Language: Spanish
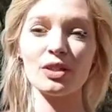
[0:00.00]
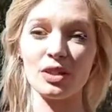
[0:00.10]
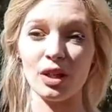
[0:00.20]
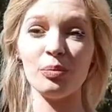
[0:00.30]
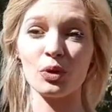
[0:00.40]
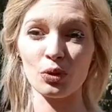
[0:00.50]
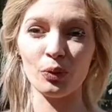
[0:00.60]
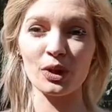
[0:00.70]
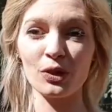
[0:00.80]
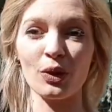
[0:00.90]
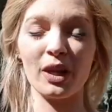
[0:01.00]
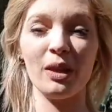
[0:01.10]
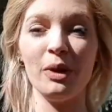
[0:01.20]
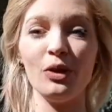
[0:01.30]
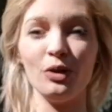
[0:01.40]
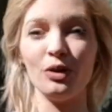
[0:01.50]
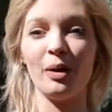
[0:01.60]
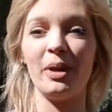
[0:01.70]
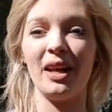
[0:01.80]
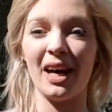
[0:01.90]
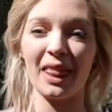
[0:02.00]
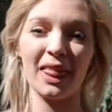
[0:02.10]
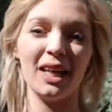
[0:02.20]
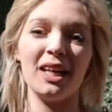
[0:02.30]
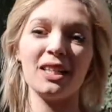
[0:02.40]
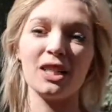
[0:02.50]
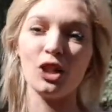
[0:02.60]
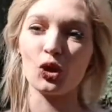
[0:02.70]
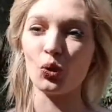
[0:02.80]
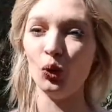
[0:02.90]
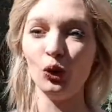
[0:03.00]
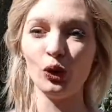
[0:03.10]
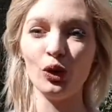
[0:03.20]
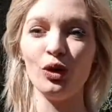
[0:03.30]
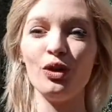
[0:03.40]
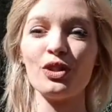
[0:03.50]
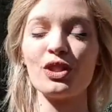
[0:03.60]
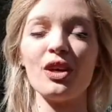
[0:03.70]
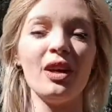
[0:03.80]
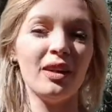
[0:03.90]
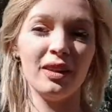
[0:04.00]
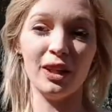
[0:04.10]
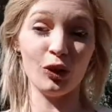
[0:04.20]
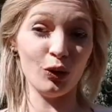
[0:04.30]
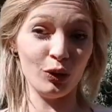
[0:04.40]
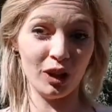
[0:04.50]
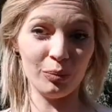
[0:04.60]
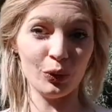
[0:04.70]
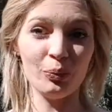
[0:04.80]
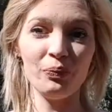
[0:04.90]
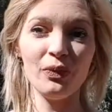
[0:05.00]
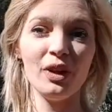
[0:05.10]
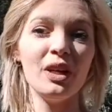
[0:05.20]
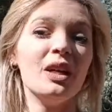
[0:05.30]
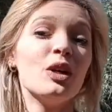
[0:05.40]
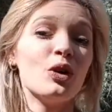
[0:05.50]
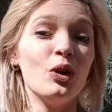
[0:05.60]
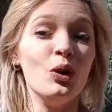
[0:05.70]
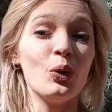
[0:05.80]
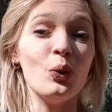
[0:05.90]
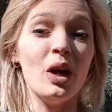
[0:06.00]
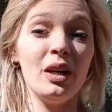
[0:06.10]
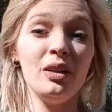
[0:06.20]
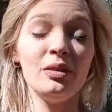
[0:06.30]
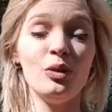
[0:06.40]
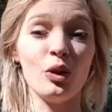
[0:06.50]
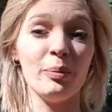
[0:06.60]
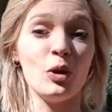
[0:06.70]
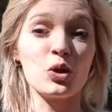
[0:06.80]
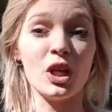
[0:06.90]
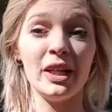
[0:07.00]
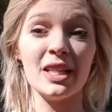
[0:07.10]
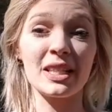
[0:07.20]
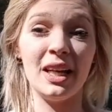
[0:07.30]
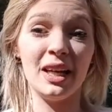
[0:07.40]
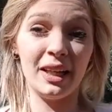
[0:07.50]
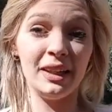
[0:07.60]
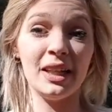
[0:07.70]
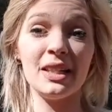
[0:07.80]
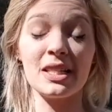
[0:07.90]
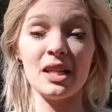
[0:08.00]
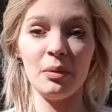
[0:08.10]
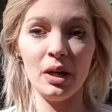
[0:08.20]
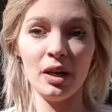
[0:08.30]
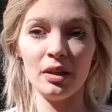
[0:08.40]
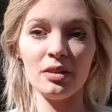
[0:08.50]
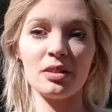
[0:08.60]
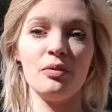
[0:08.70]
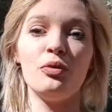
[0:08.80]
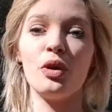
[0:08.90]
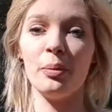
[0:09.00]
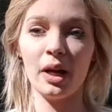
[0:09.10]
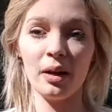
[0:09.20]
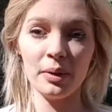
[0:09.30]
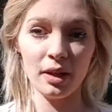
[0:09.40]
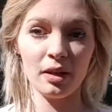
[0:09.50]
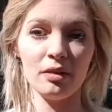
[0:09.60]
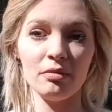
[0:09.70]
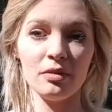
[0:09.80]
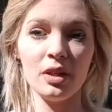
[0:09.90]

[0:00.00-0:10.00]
Sí, por supuesto, he recibido amenazas, insultos, de todo tipo. Con lo cual, lo que me gustaría es que la gente antes de hablar se informara bien